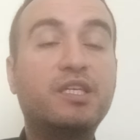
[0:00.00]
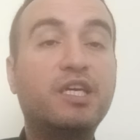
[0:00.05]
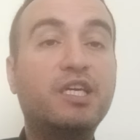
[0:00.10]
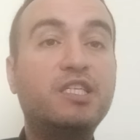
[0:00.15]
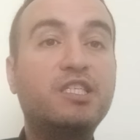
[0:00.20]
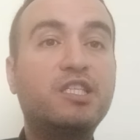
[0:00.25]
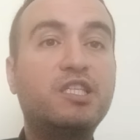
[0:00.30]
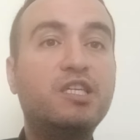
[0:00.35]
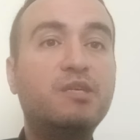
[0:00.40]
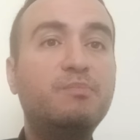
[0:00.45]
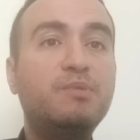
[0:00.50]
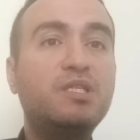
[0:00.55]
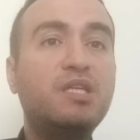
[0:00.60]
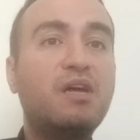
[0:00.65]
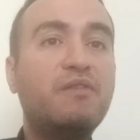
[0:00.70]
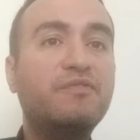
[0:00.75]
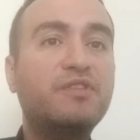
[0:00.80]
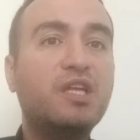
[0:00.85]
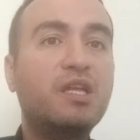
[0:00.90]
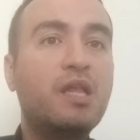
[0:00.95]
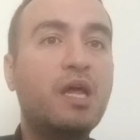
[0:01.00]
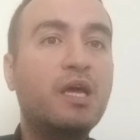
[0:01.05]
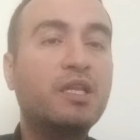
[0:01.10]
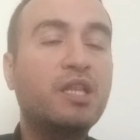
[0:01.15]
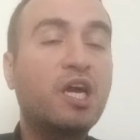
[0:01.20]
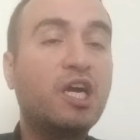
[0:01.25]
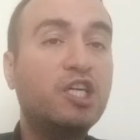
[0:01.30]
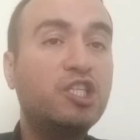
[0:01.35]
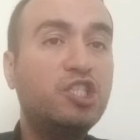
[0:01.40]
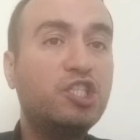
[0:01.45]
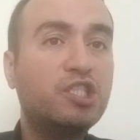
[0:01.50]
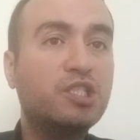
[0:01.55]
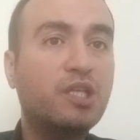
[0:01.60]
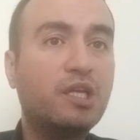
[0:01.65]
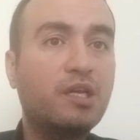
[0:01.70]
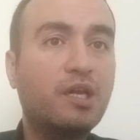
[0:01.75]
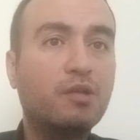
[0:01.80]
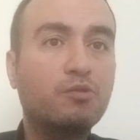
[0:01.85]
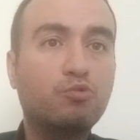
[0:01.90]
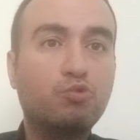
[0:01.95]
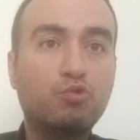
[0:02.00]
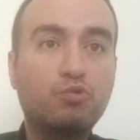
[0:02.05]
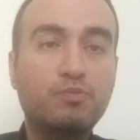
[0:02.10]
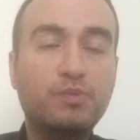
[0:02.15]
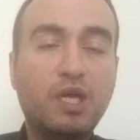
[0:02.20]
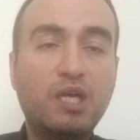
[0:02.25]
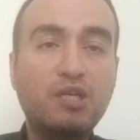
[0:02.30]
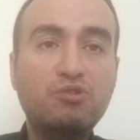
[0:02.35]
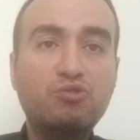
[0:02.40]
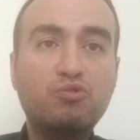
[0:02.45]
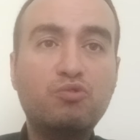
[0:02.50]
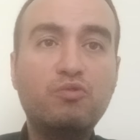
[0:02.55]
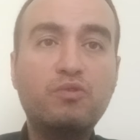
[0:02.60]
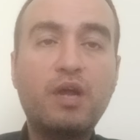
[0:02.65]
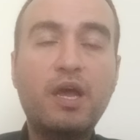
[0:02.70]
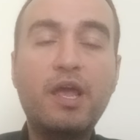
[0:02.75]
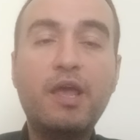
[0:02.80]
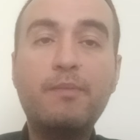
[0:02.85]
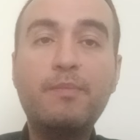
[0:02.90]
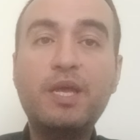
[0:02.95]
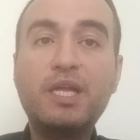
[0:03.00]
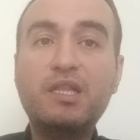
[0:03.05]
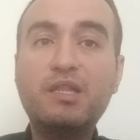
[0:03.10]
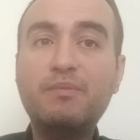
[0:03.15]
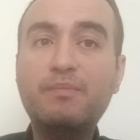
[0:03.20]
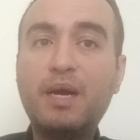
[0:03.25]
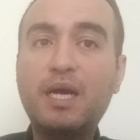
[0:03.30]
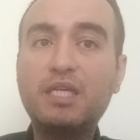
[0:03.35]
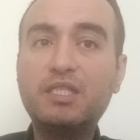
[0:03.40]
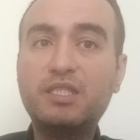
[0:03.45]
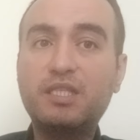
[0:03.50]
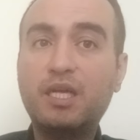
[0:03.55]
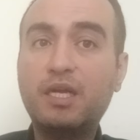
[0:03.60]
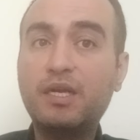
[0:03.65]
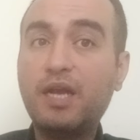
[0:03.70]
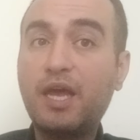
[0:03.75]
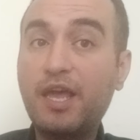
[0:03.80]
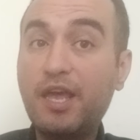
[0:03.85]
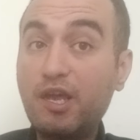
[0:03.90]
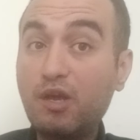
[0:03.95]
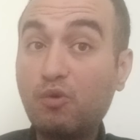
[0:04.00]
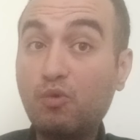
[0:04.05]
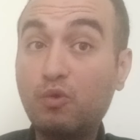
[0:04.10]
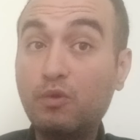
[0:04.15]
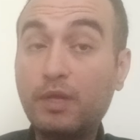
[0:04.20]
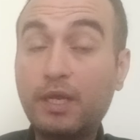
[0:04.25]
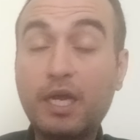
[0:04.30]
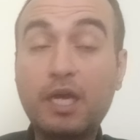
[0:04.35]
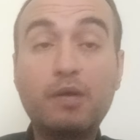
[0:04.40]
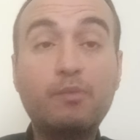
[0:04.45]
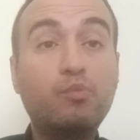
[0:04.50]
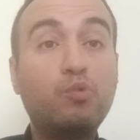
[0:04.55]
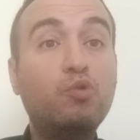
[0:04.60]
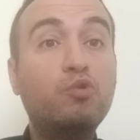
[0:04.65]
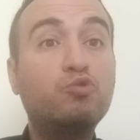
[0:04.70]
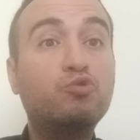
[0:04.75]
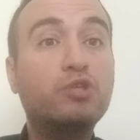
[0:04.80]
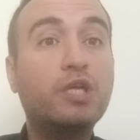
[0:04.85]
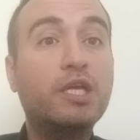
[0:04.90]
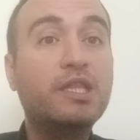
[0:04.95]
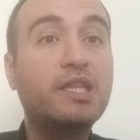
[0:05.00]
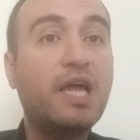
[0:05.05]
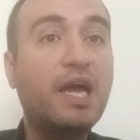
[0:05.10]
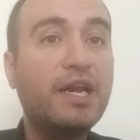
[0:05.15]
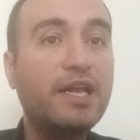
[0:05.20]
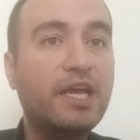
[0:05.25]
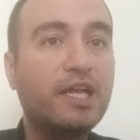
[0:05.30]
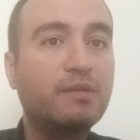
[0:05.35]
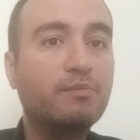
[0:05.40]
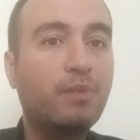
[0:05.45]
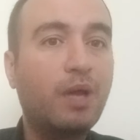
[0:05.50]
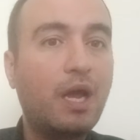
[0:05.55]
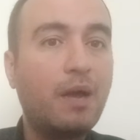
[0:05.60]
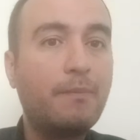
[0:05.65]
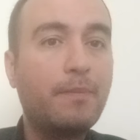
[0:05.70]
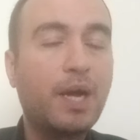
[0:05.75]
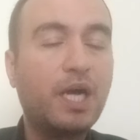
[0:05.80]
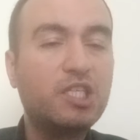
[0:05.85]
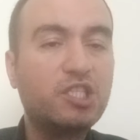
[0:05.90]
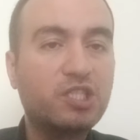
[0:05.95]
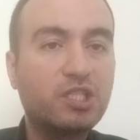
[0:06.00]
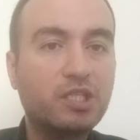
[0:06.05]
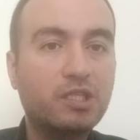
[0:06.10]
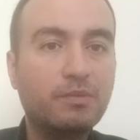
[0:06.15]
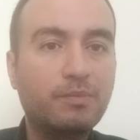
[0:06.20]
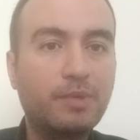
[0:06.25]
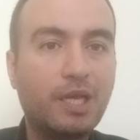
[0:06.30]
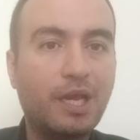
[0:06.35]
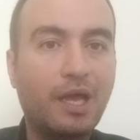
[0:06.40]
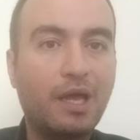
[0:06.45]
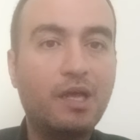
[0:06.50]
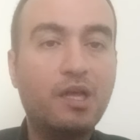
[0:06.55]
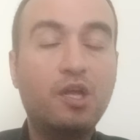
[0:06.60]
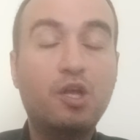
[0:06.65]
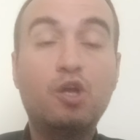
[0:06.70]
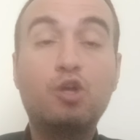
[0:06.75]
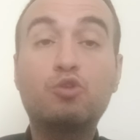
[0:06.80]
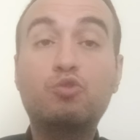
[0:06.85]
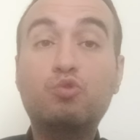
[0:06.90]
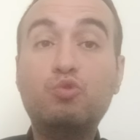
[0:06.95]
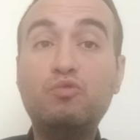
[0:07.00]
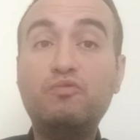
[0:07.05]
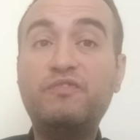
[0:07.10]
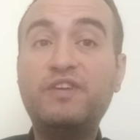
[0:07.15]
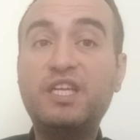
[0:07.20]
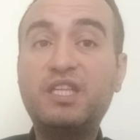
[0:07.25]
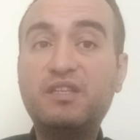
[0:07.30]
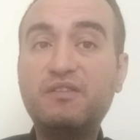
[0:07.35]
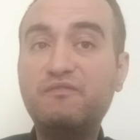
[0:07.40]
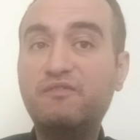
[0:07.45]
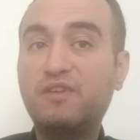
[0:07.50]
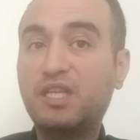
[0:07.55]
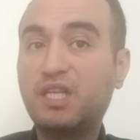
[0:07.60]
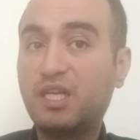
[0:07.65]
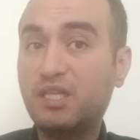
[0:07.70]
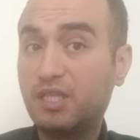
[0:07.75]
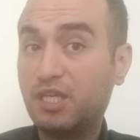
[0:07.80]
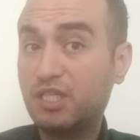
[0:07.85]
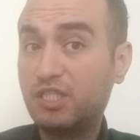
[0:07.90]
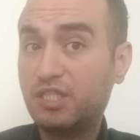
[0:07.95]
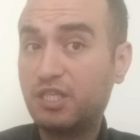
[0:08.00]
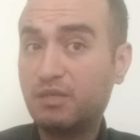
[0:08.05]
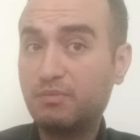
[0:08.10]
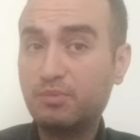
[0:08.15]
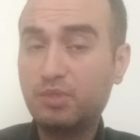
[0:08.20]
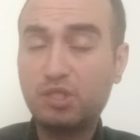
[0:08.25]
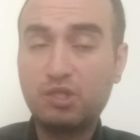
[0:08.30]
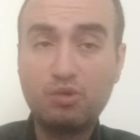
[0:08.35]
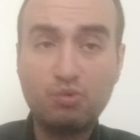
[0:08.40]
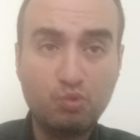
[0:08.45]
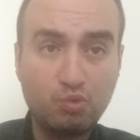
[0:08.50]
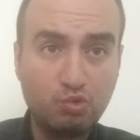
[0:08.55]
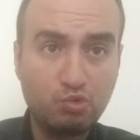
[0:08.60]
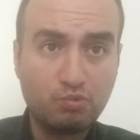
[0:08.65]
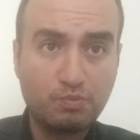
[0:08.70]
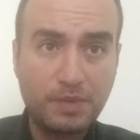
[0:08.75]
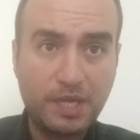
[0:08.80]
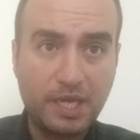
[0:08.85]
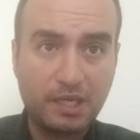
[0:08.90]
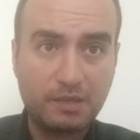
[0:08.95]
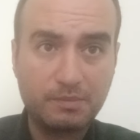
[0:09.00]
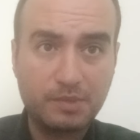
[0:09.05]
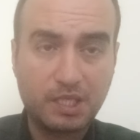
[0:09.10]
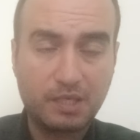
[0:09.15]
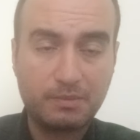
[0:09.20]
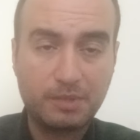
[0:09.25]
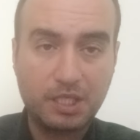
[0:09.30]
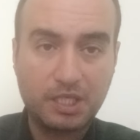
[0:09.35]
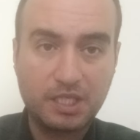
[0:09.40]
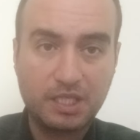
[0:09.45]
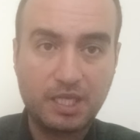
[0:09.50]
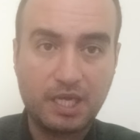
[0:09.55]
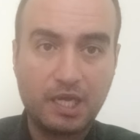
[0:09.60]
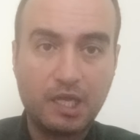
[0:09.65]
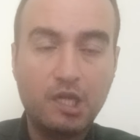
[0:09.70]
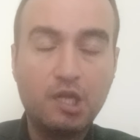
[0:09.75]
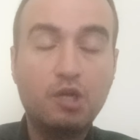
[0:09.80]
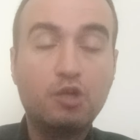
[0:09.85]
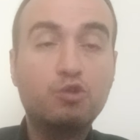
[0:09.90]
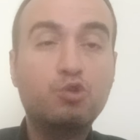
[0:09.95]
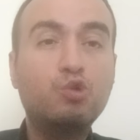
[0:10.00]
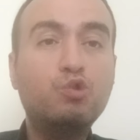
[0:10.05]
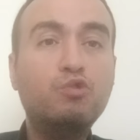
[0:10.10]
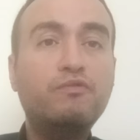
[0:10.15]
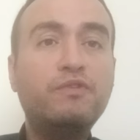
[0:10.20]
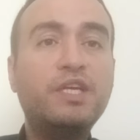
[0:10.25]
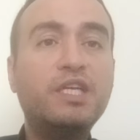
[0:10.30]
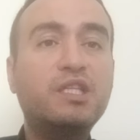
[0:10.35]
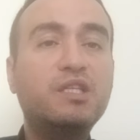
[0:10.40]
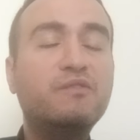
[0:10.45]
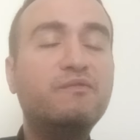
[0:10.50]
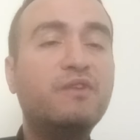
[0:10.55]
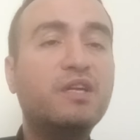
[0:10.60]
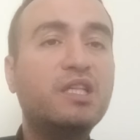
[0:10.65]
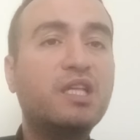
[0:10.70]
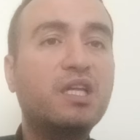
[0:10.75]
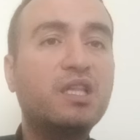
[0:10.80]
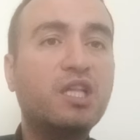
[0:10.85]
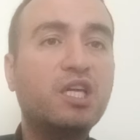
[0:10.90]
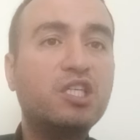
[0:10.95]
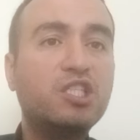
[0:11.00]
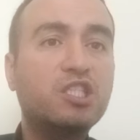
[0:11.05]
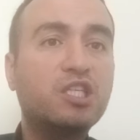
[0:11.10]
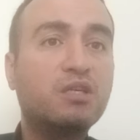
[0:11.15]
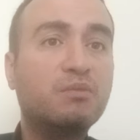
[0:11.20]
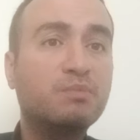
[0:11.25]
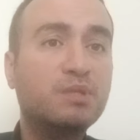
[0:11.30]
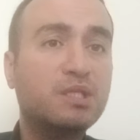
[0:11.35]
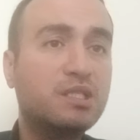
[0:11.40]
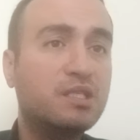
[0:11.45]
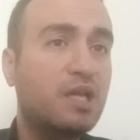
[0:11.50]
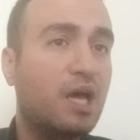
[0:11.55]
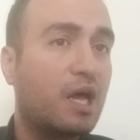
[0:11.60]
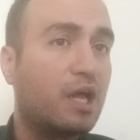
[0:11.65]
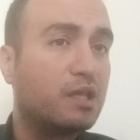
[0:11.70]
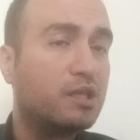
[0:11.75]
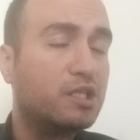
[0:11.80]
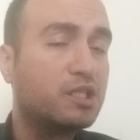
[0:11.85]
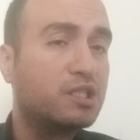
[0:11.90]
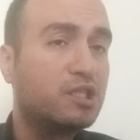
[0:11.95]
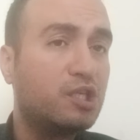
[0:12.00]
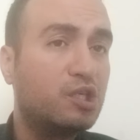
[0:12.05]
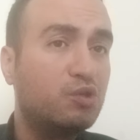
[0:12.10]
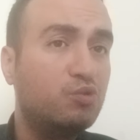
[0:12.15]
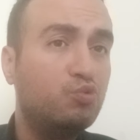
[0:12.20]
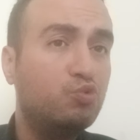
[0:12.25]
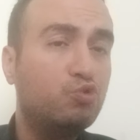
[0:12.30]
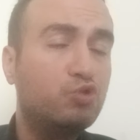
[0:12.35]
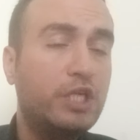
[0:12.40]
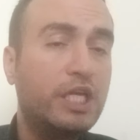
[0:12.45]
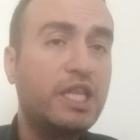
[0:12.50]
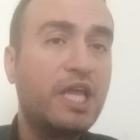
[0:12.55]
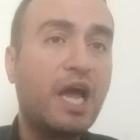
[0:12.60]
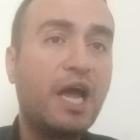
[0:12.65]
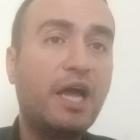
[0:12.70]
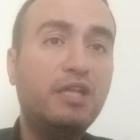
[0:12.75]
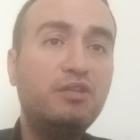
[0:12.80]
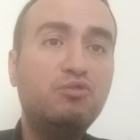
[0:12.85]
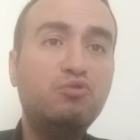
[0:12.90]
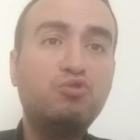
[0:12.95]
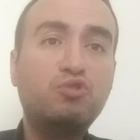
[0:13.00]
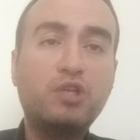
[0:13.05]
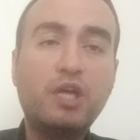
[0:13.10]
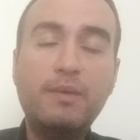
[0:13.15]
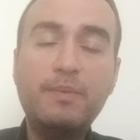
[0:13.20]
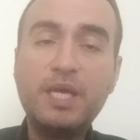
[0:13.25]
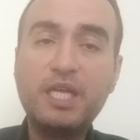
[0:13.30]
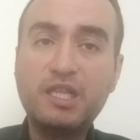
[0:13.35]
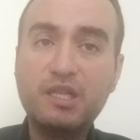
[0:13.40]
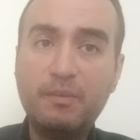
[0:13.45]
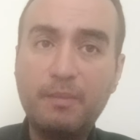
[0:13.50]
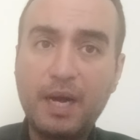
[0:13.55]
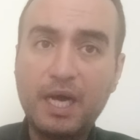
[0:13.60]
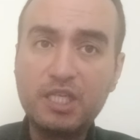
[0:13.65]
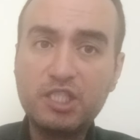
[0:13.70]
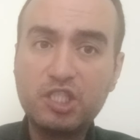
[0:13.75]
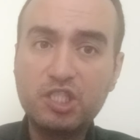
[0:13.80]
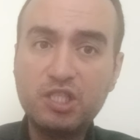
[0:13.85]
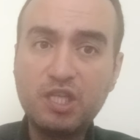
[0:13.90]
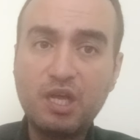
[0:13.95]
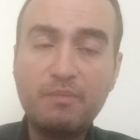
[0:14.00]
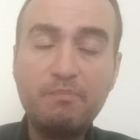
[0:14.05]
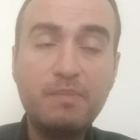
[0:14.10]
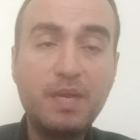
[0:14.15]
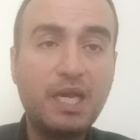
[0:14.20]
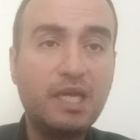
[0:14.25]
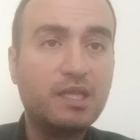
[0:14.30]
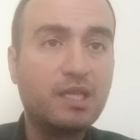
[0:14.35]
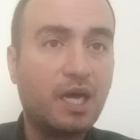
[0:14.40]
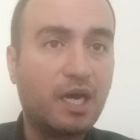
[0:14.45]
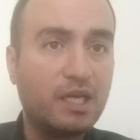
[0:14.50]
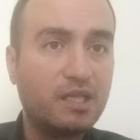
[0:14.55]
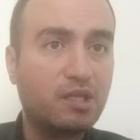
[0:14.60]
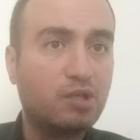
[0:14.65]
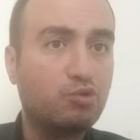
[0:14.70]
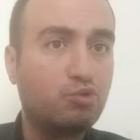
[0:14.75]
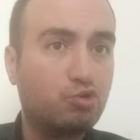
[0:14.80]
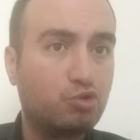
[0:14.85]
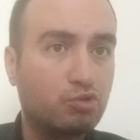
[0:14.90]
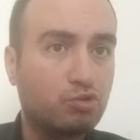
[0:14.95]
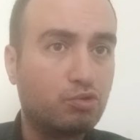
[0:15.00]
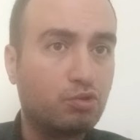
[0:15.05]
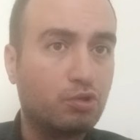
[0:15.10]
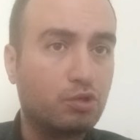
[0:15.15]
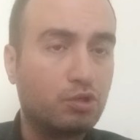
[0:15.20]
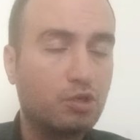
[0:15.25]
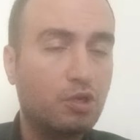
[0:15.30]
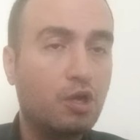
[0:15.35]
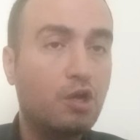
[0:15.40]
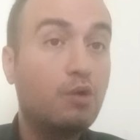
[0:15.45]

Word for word: Geçtiğimiz haftalarda açıklanan durumdan sonra emekli maaşlarına ek olarak bu ücretler yatmaya başladı bile. Dul ve yetim vatandaşlarımızı da unutmayalım tabii ki de. Dul ve yetim vatandaşlarımızın aldıkları ücret en düşük emekli maaşından bile daha da düşüktür.